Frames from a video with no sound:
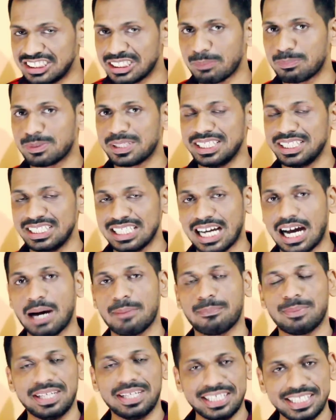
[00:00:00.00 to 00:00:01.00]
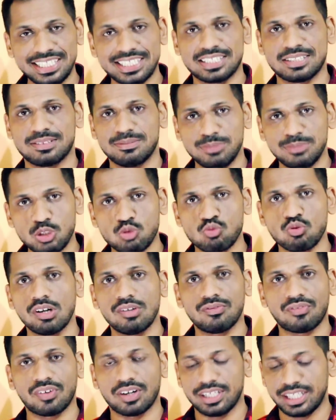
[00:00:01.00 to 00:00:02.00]
जबकि यहाँ पे इस
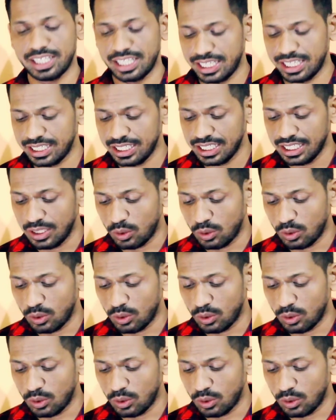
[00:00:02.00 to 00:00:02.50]
म्यूचुअल फंड ने